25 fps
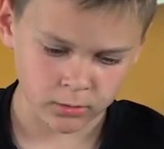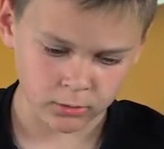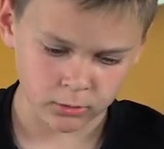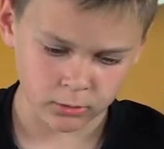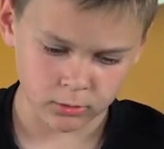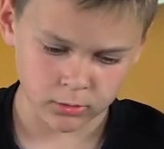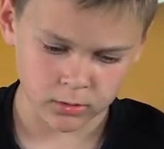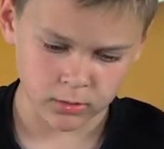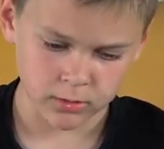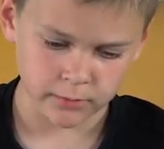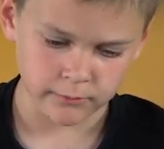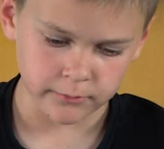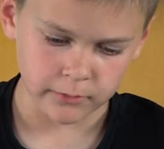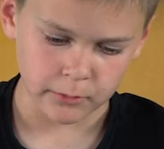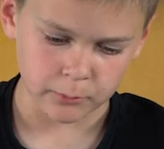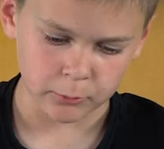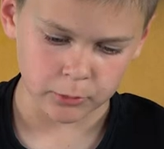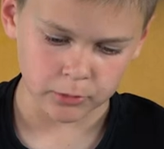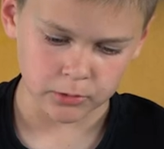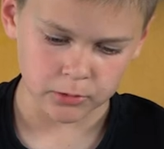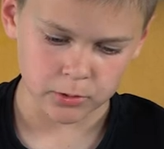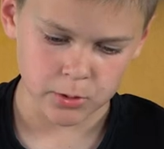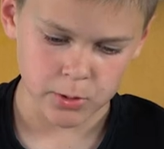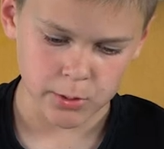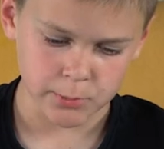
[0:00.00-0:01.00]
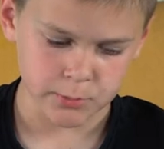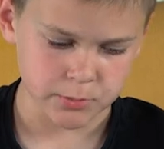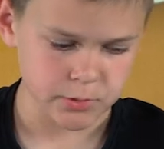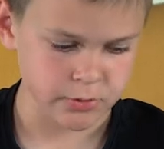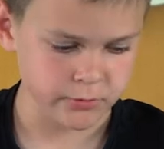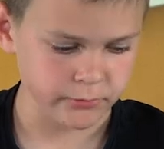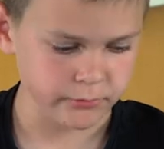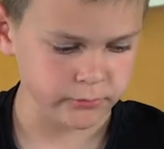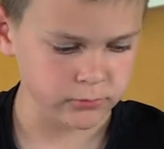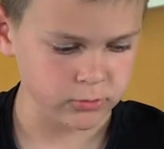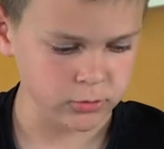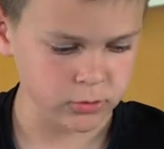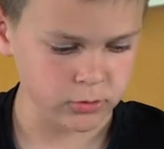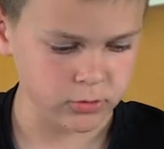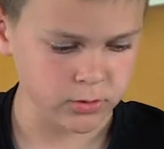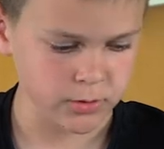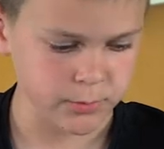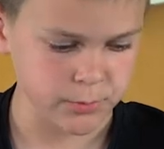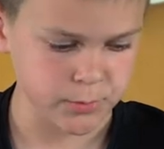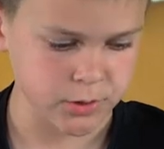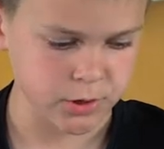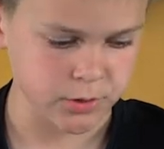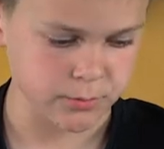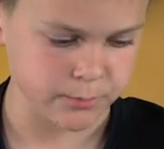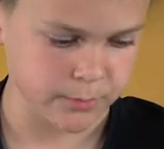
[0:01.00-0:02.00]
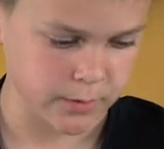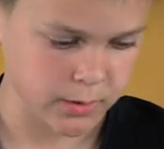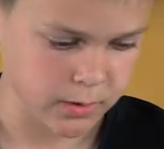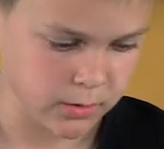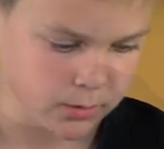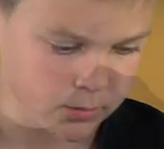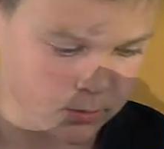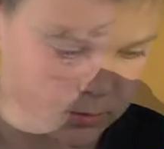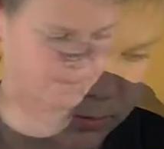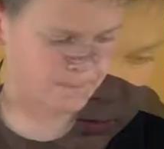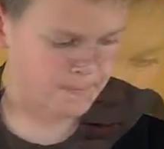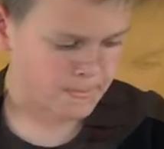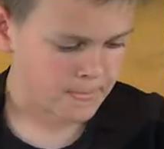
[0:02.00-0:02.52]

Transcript: Gorliwie modliłem się w drodze przez park.